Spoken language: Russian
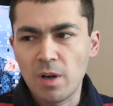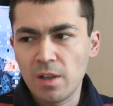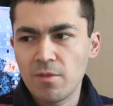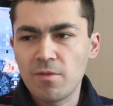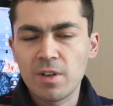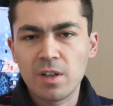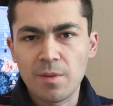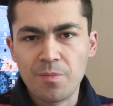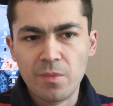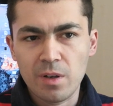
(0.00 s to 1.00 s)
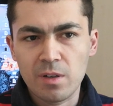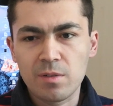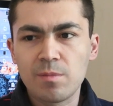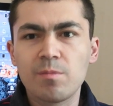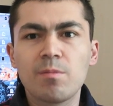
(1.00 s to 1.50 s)
баллов в э,
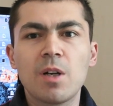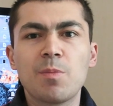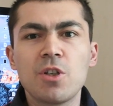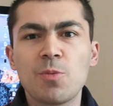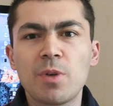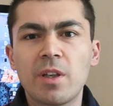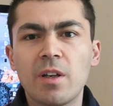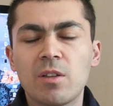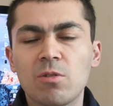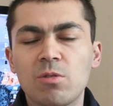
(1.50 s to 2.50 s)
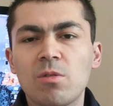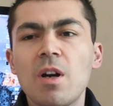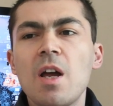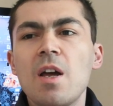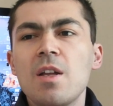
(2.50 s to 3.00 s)
бенчмарке амтуту.
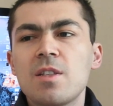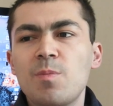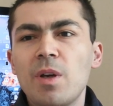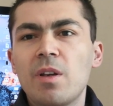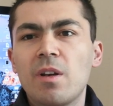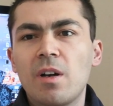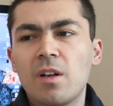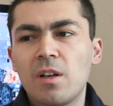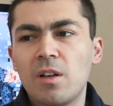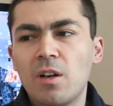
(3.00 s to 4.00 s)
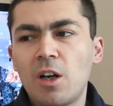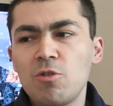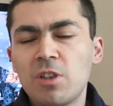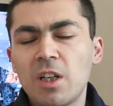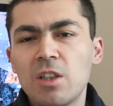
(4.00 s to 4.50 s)
Теперь э,
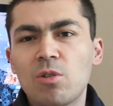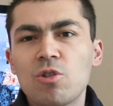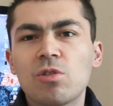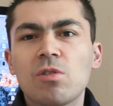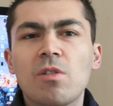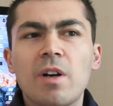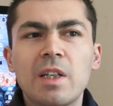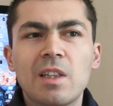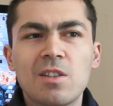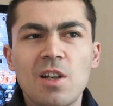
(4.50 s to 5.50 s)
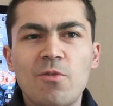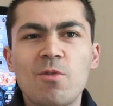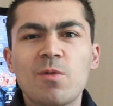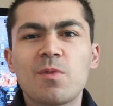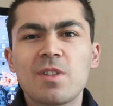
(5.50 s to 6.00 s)
хочу сказать то, что этот
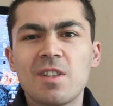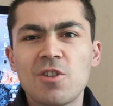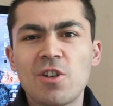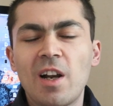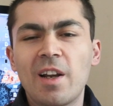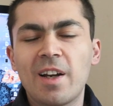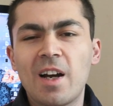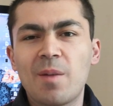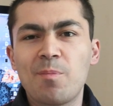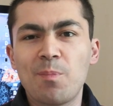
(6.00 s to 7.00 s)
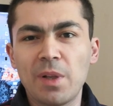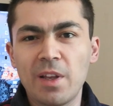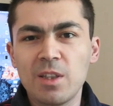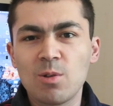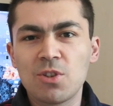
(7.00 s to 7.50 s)
телефон изначально как
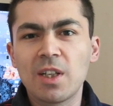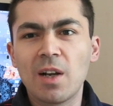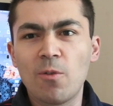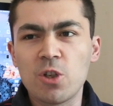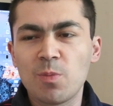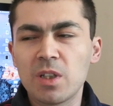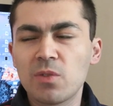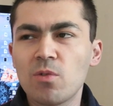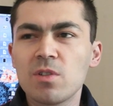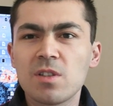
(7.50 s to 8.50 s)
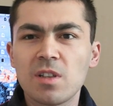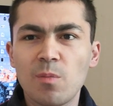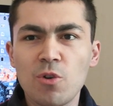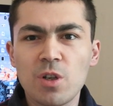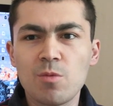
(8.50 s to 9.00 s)
Play, то есть игровой смартфон с
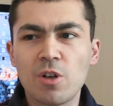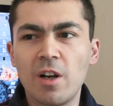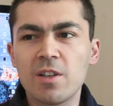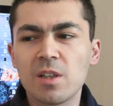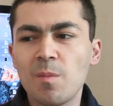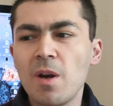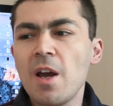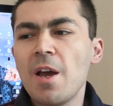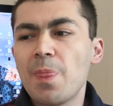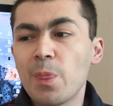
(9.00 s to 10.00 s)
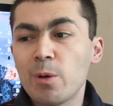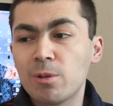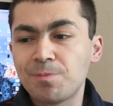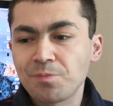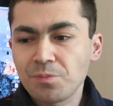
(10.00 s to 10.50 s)
мощным железом,
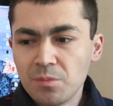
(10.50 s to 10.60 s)
но